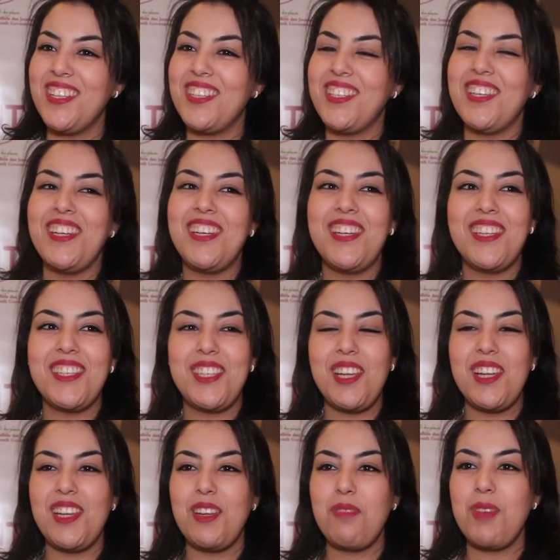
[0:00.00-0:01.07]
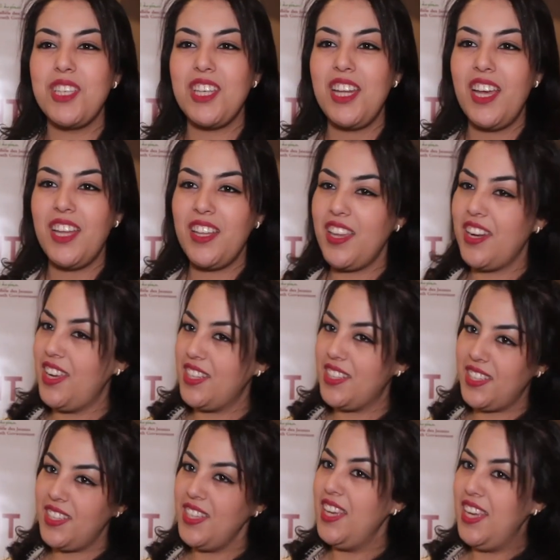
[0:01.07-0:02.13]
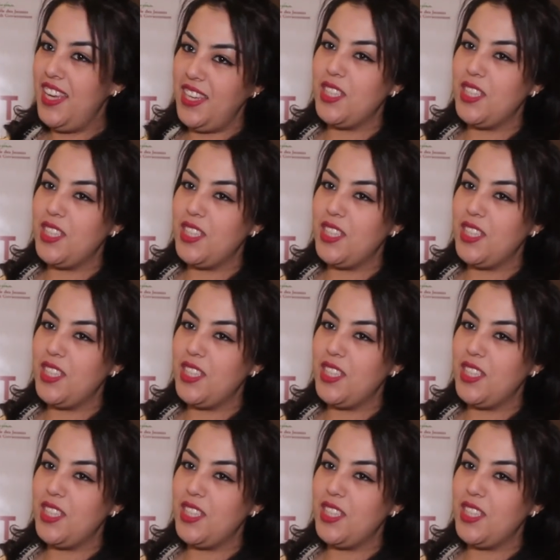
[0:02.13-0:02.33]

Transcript: ديال ديال المجال الحضاري حتى